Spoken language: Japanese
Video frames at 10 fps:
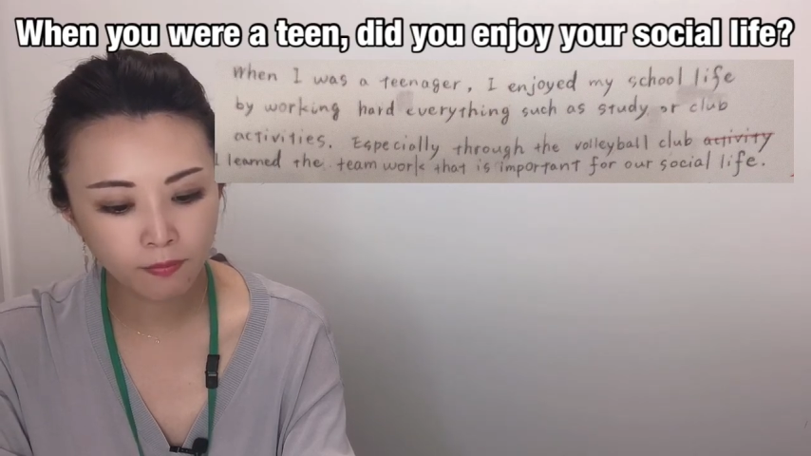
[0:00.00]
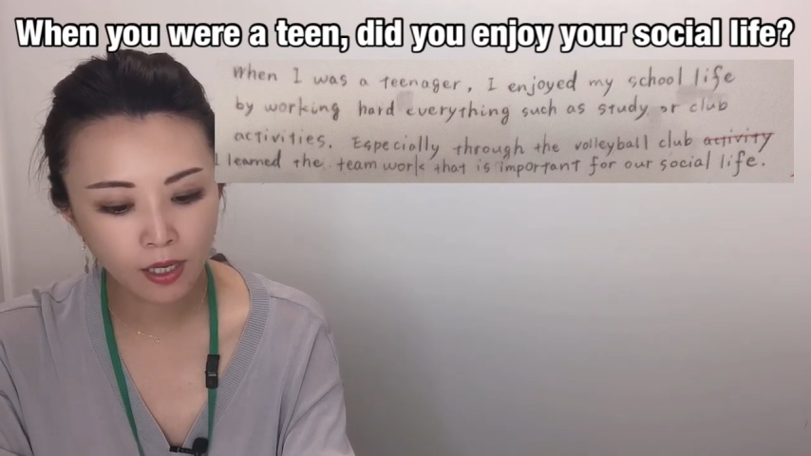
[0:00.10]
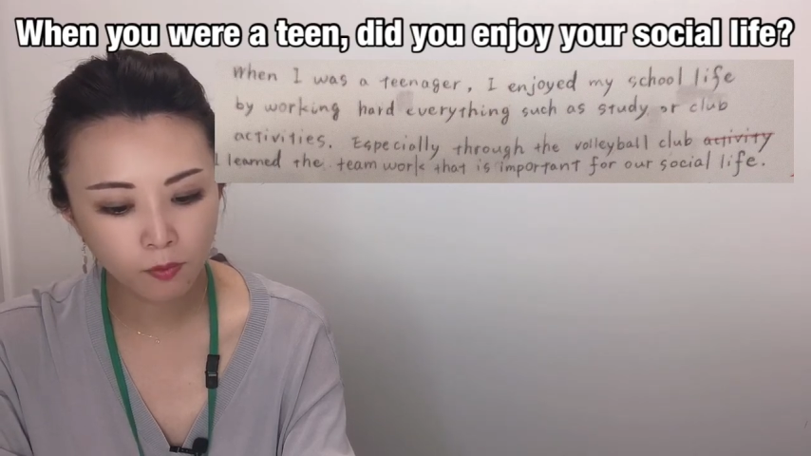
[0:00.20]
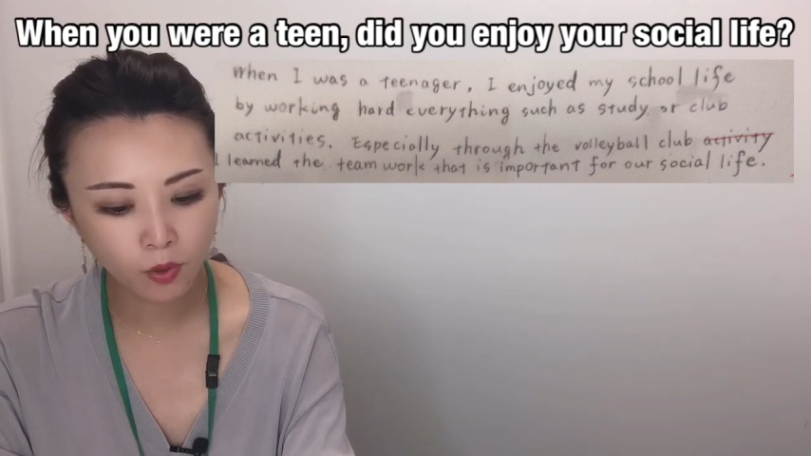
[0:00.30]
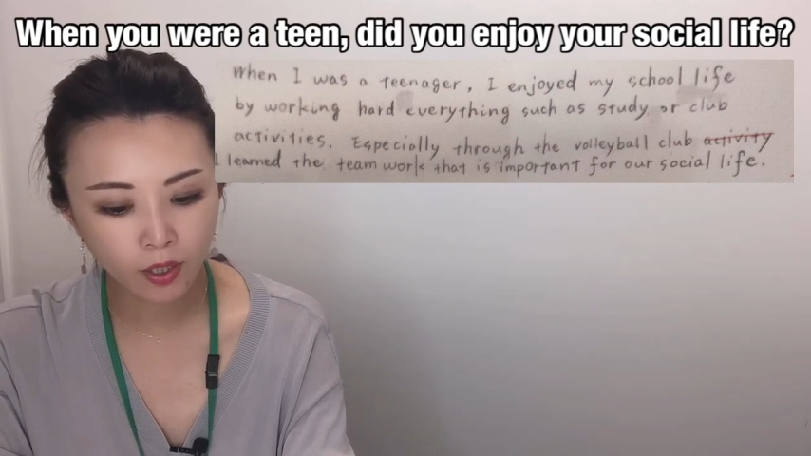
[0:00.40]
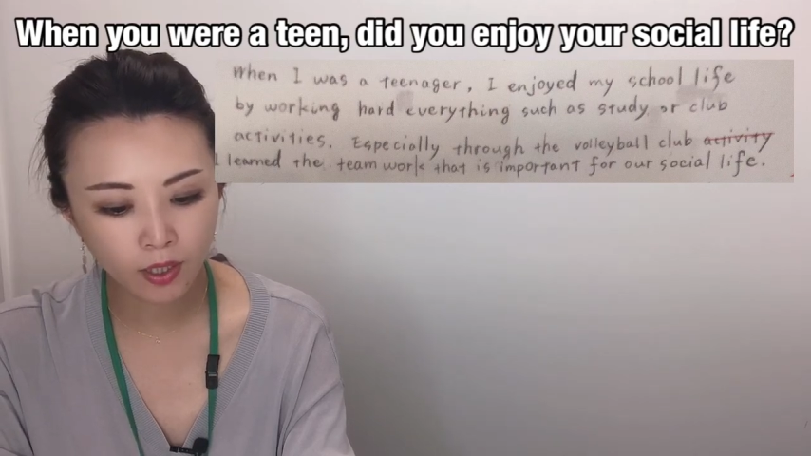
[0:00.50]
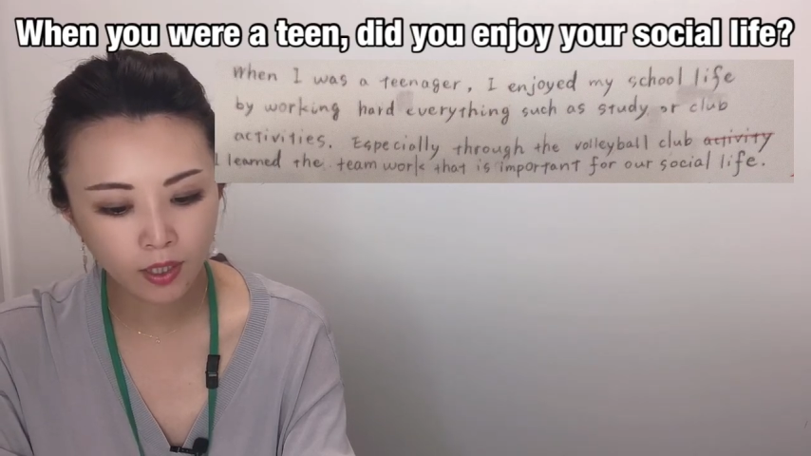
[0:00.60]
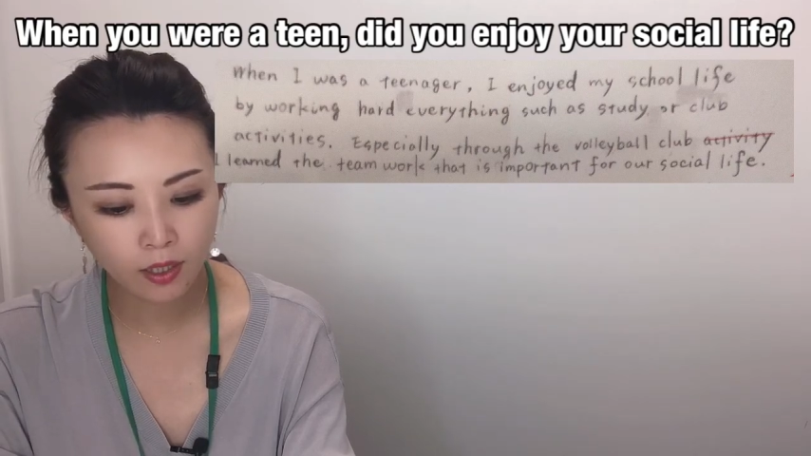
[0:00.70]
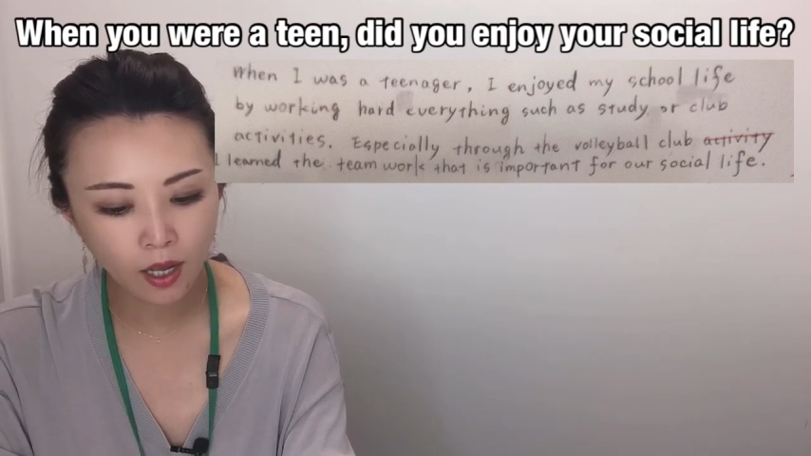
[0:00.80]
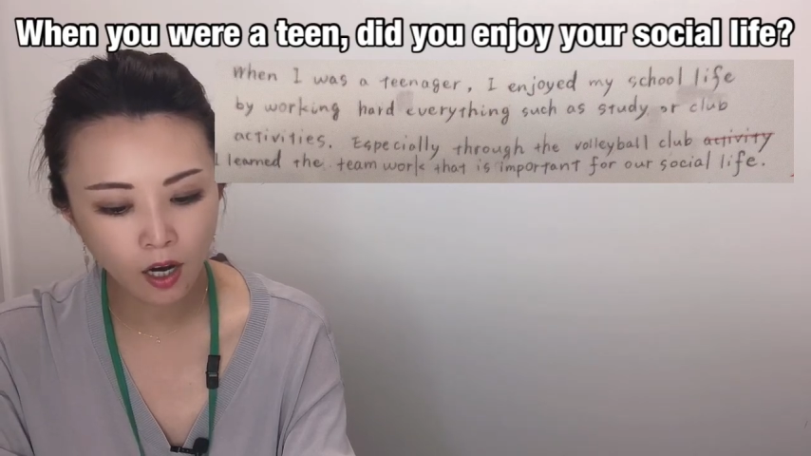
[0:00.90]
by
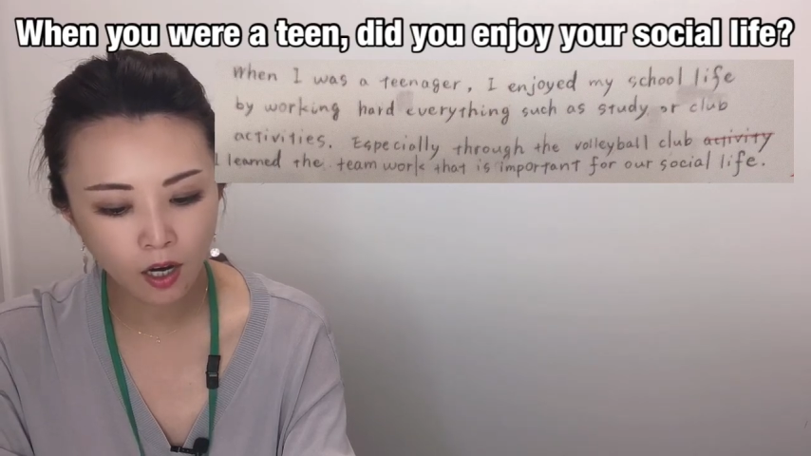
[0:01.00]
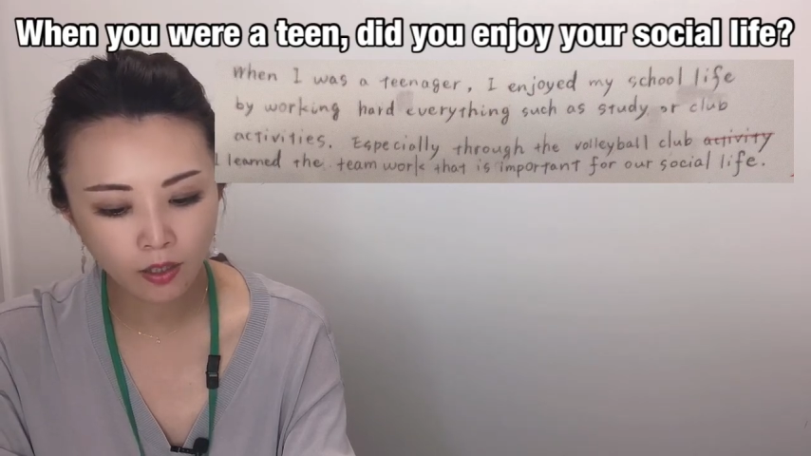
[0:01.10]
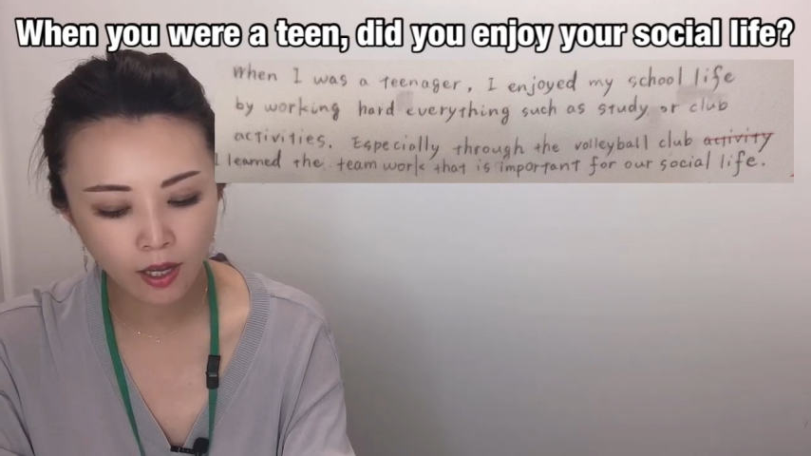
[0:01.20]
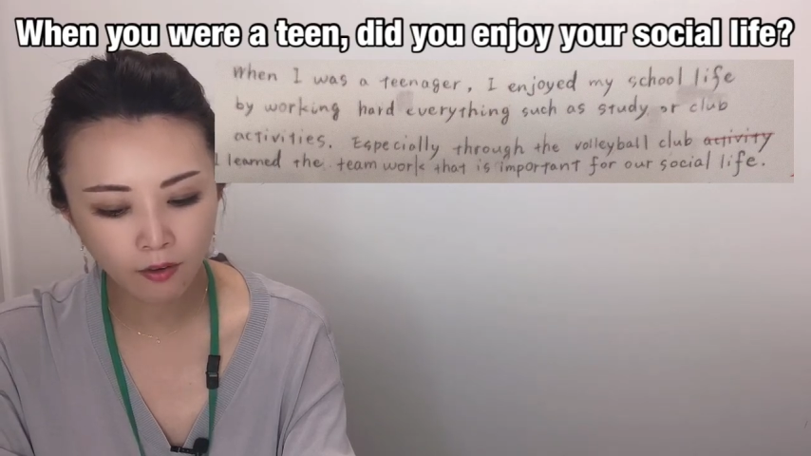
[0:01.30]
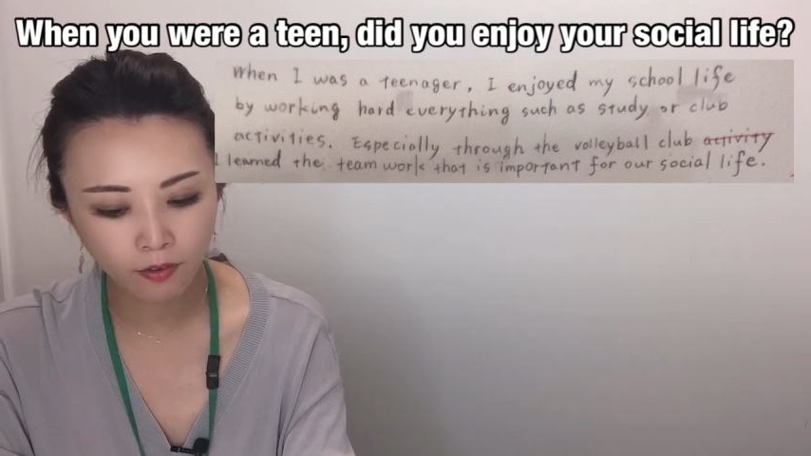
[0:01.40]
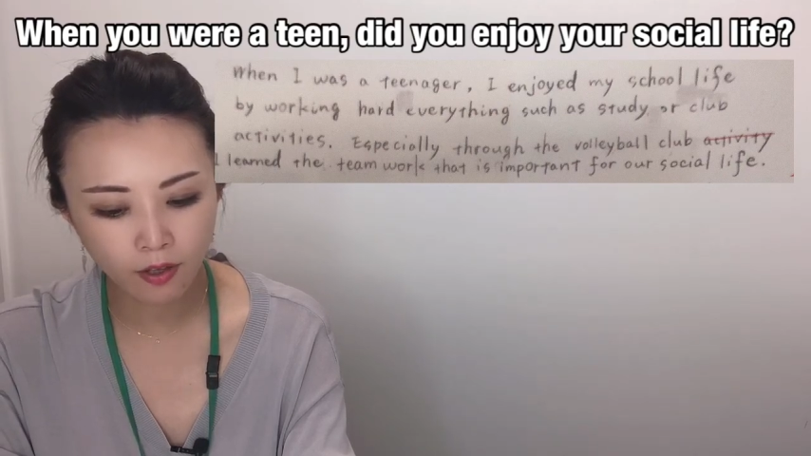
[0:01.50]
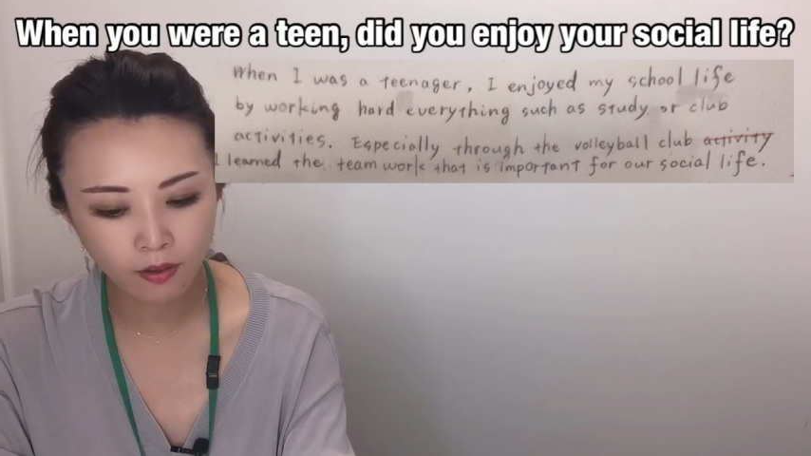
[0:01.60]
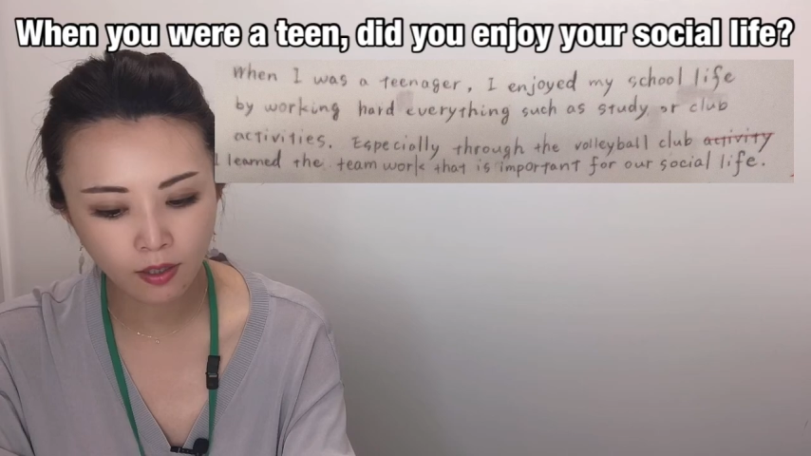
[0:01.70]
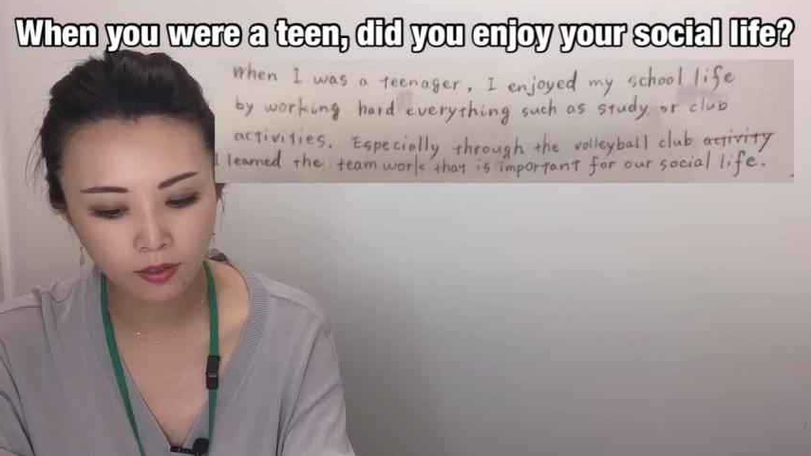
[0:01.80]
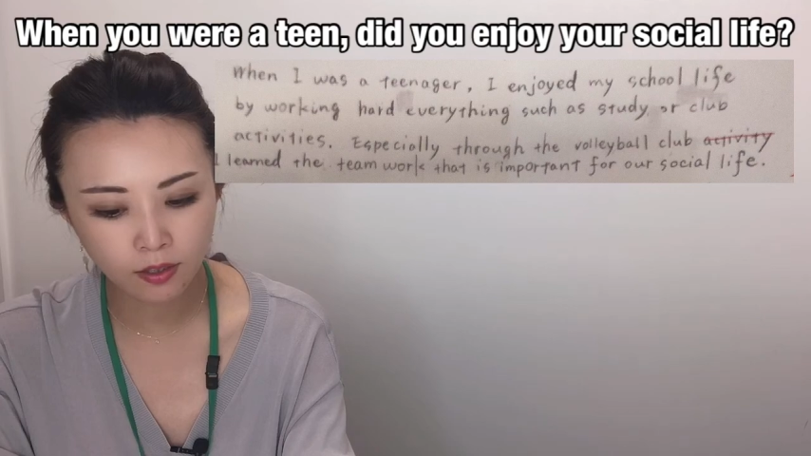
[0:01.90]
working hard
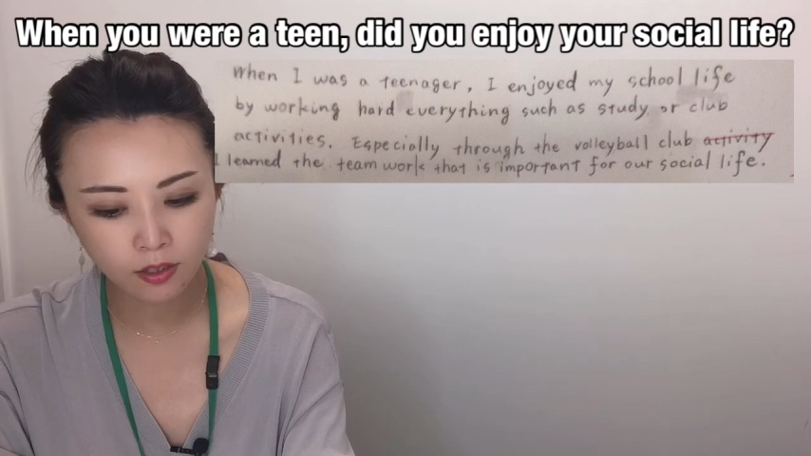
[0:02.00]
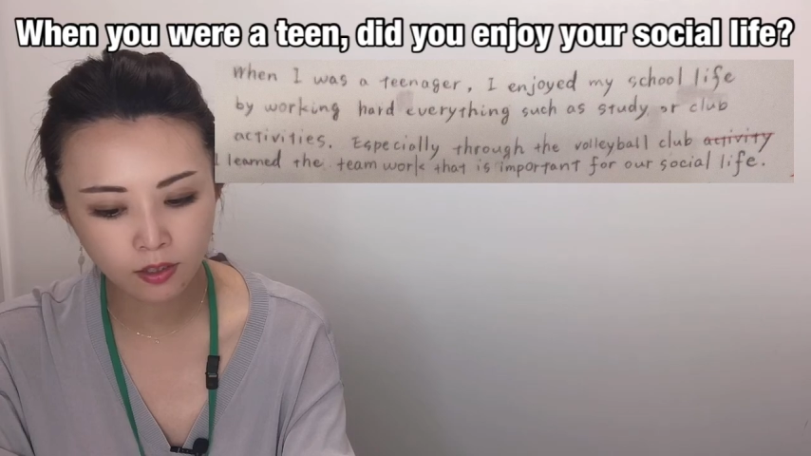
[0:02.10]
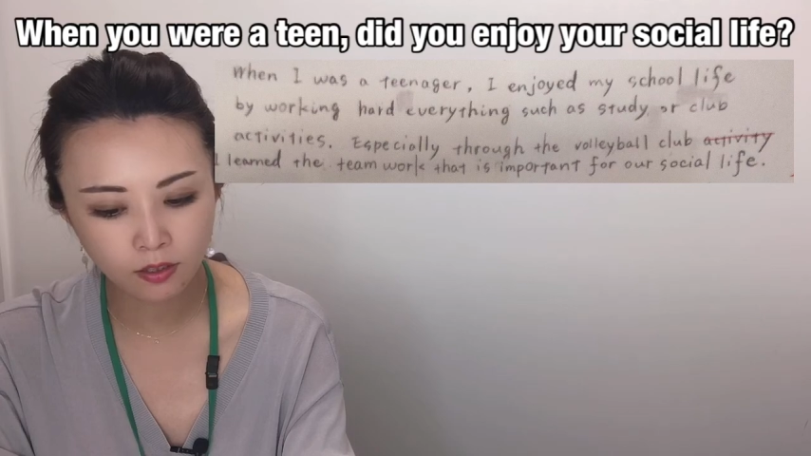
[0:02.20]
everything such